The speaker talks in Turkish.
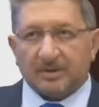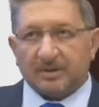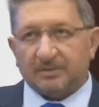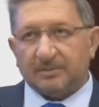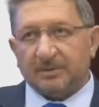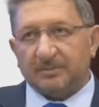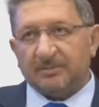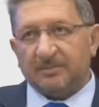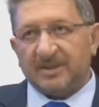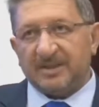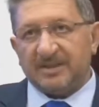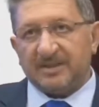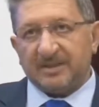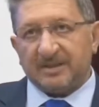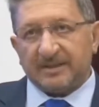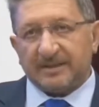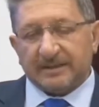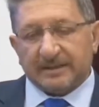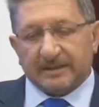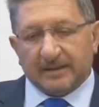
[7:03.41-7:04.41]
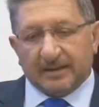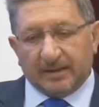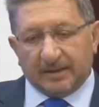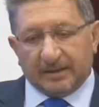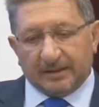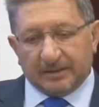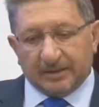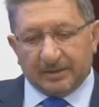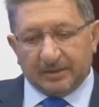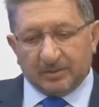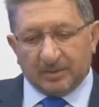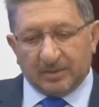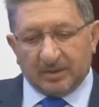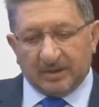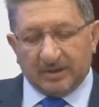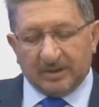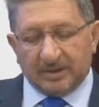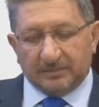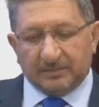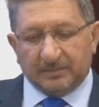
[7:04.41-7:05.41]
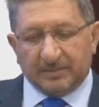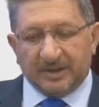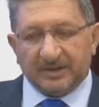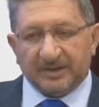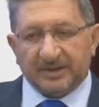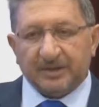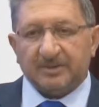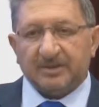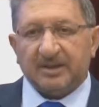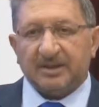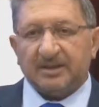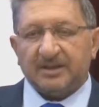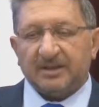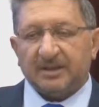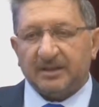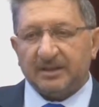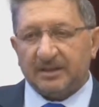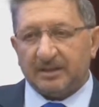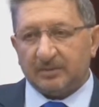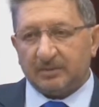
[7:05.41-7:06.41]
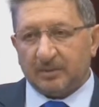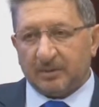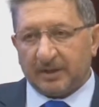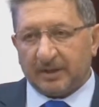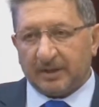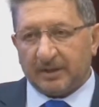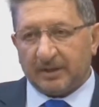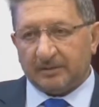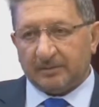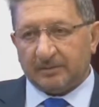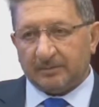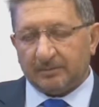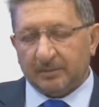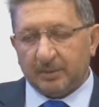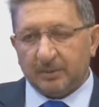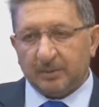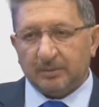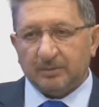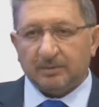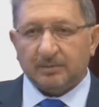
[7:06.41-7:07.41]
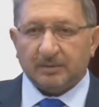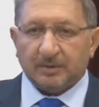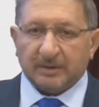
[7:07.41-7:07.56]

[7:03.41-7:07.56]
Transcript: Bey, biz artık şu anki pandemiden kaynaklı olarak bütün